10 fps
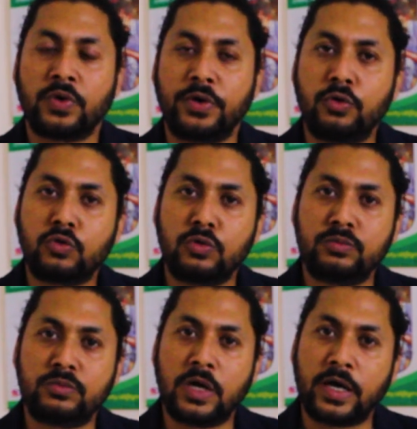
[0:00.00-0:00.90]
এরকম
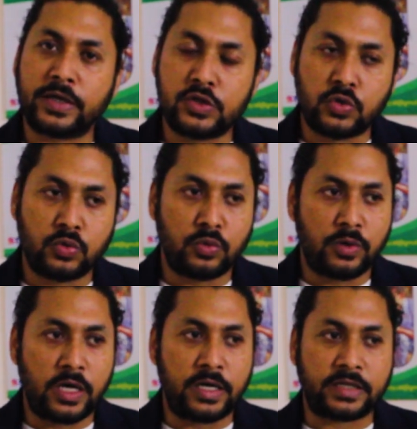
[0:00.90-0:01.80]
কিছু
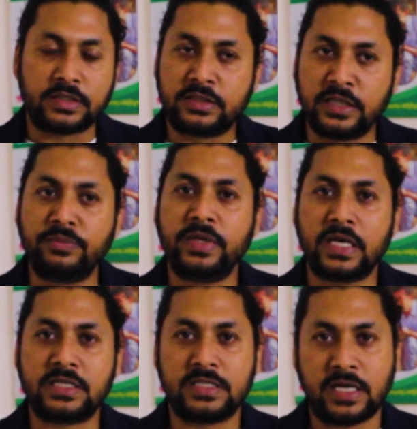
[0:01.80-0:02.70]
একটা টিমই
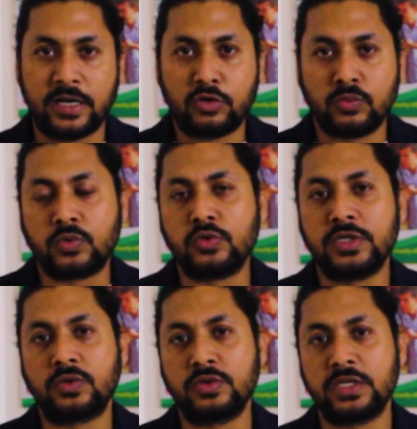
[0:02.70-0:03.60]
আছে যারা এরকম
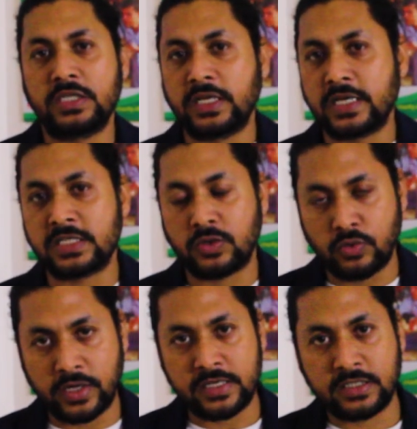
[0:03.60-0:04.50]
খুঁজে খুঁজে সেই কাজটা
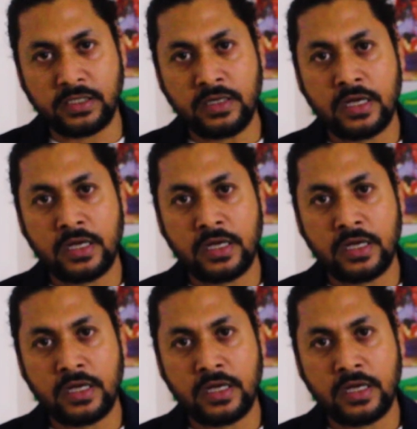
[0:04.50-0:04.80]
করে আসছেন